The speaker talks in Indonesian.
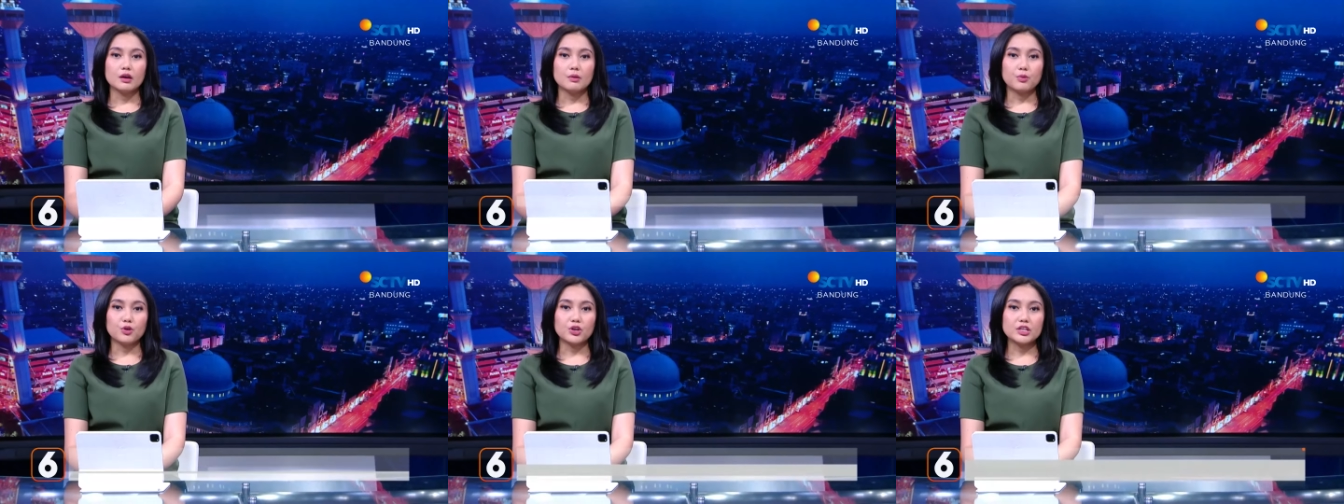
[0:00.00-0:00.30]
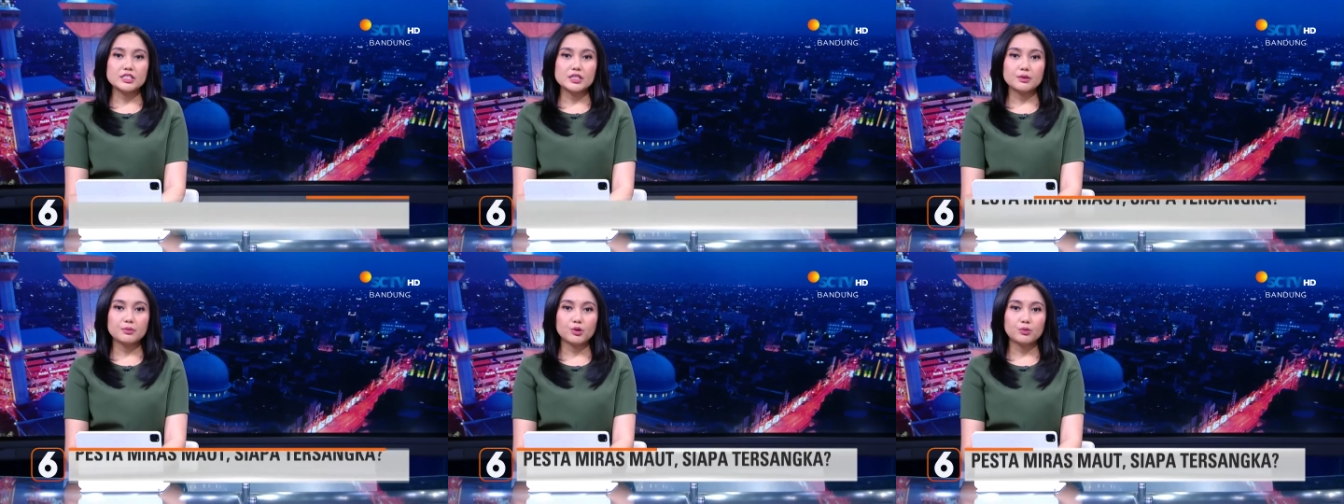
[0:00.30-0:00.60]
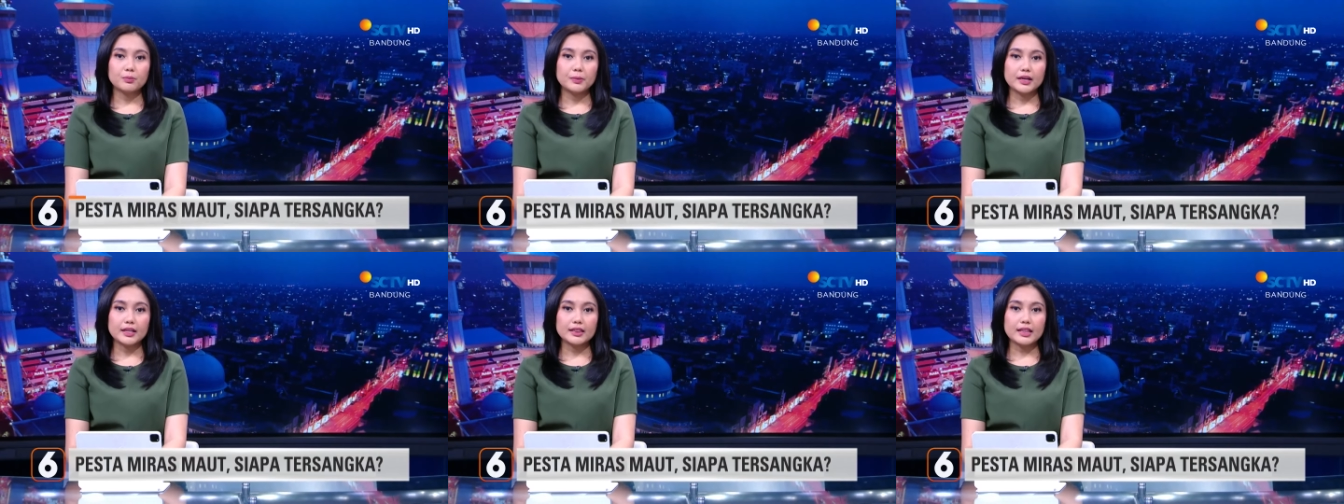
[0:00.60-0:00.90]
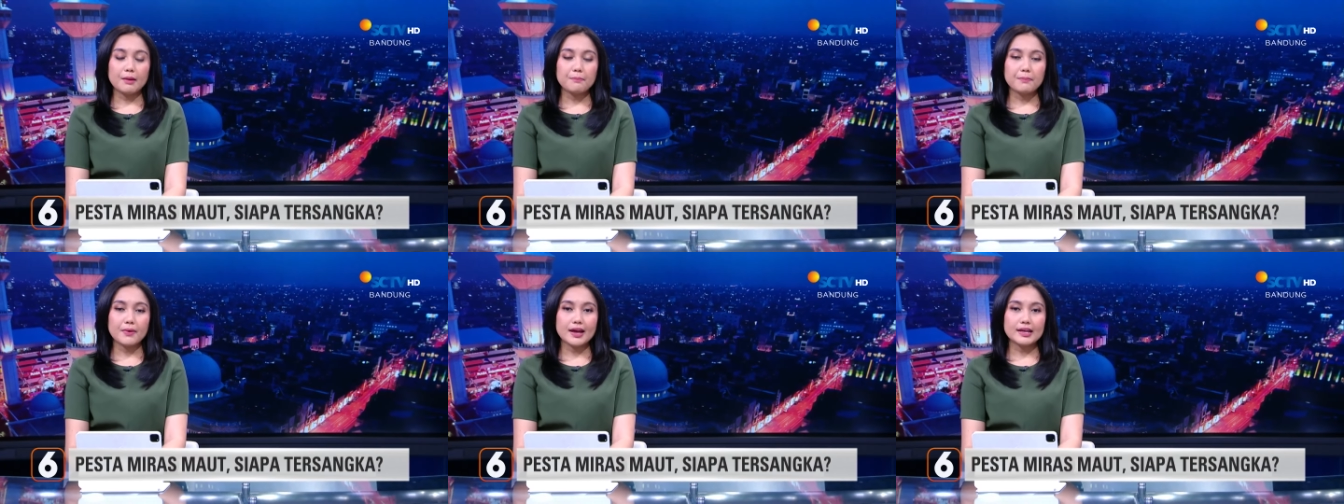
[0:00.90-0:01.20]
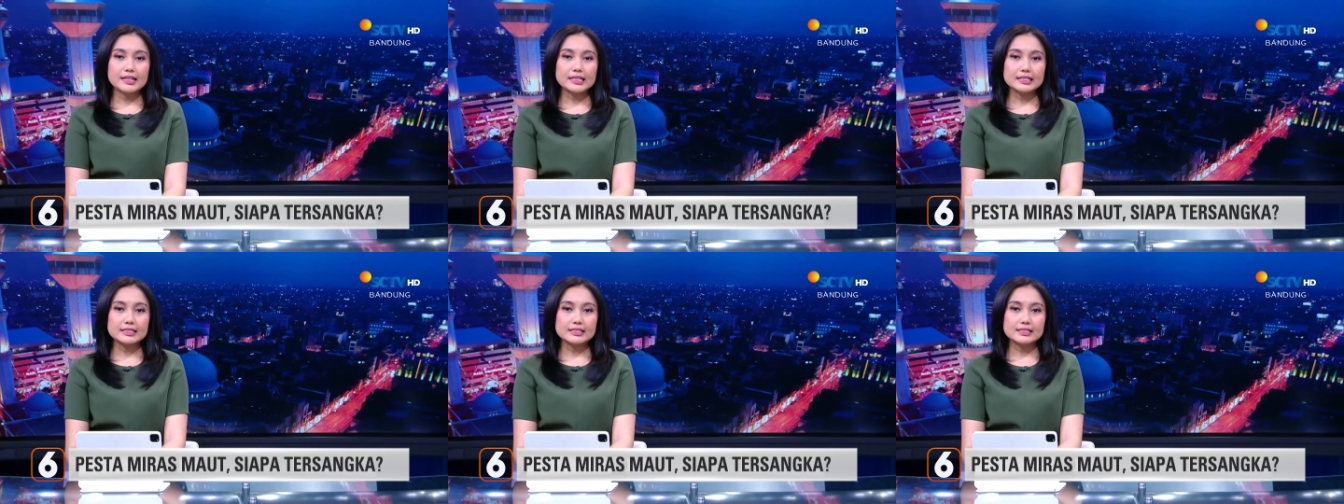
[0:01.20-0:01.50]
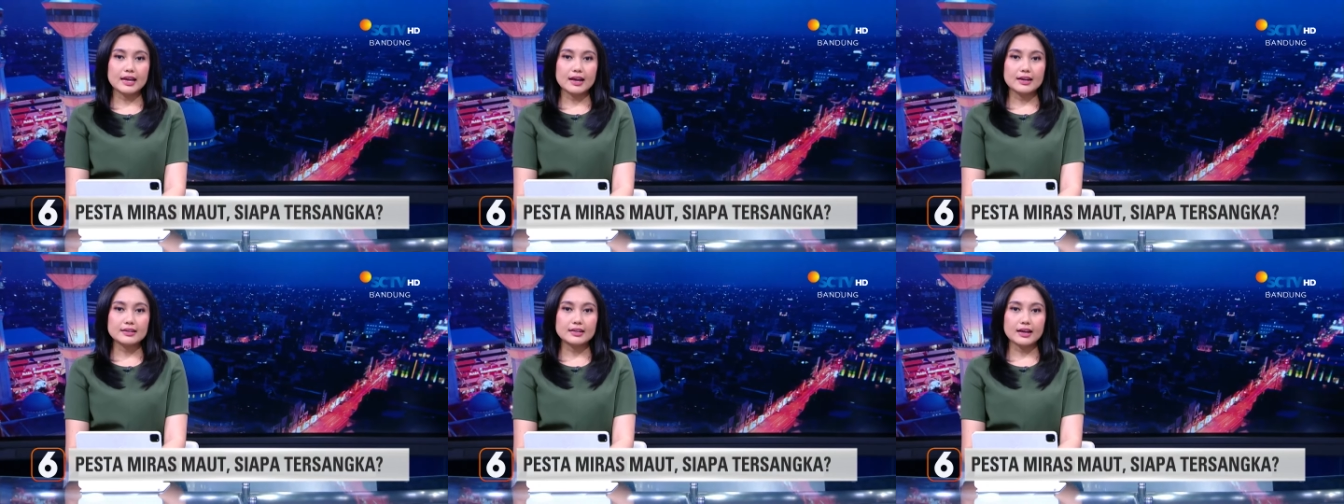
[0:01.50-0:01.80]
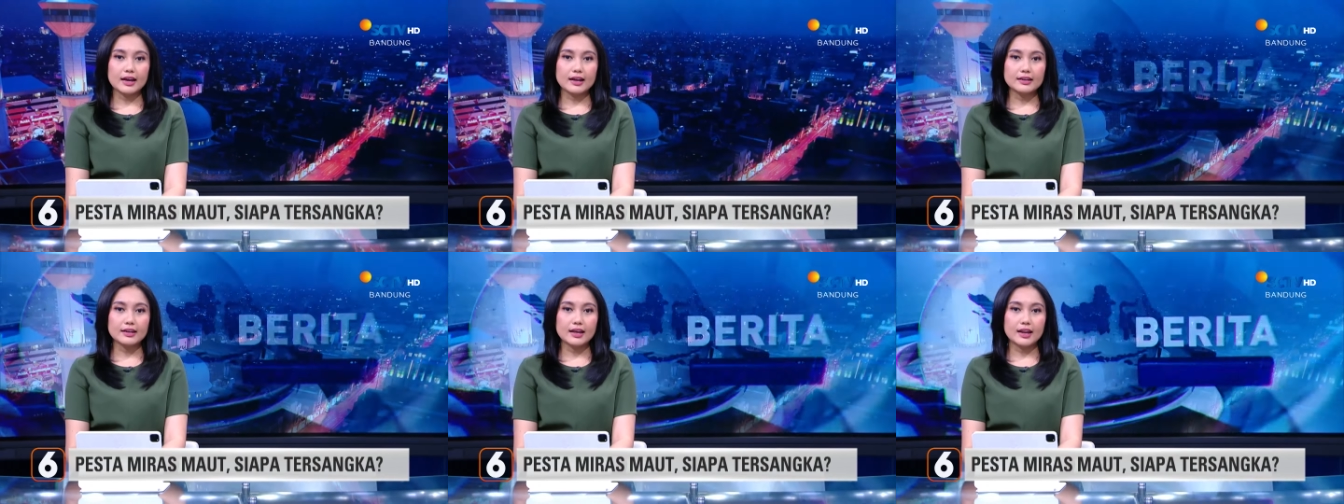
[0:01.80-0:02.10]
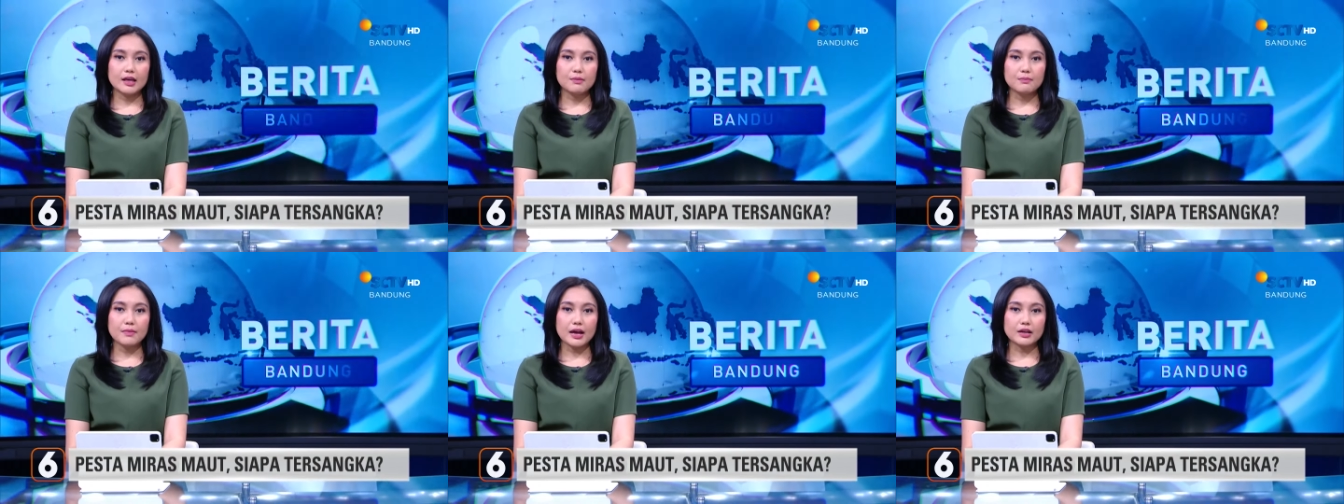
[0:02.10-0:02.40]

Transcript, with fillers: Polisi belum menetapkan tersangka dalam